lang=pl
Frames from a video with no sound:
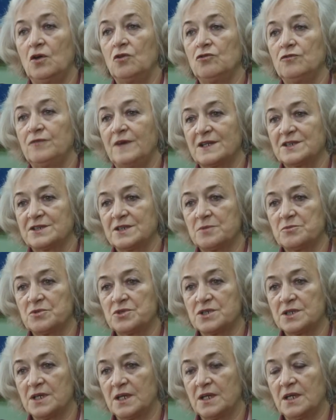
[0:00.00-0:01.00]

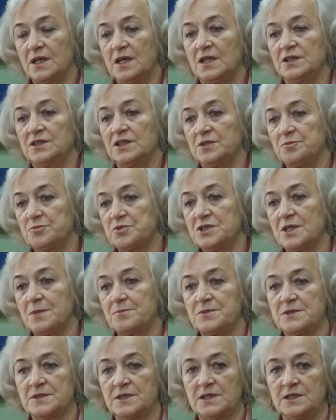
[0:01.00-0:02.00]
uważam, że ten
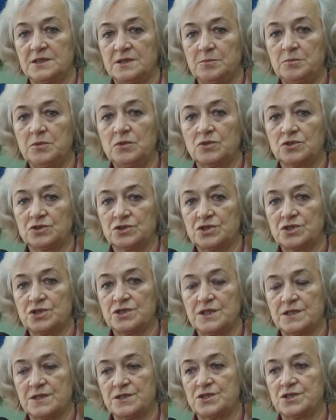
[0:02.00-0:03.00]
przepis, kiedy było
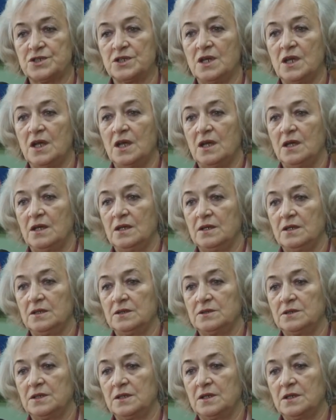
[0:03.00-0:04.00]
30
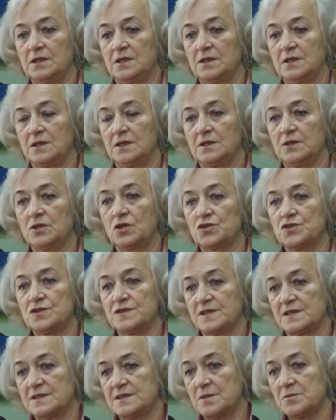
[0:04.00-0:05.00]
y, tych y,
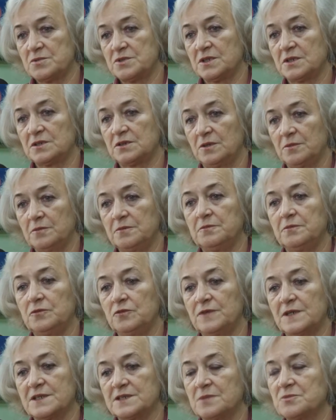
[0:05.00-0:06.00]
rodzin zastępczych, to
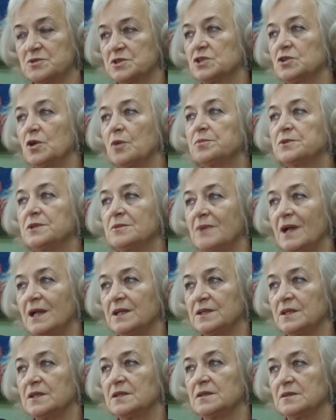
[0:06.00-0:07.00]
uważam, że to
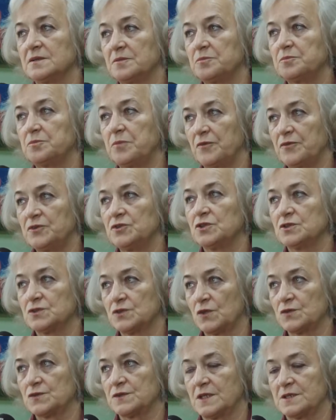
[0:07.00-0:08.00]
optymalnie powinno
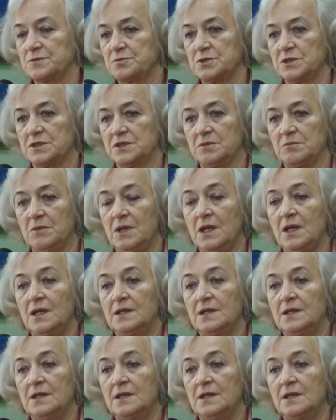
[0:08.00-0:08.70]
zostać przy tym.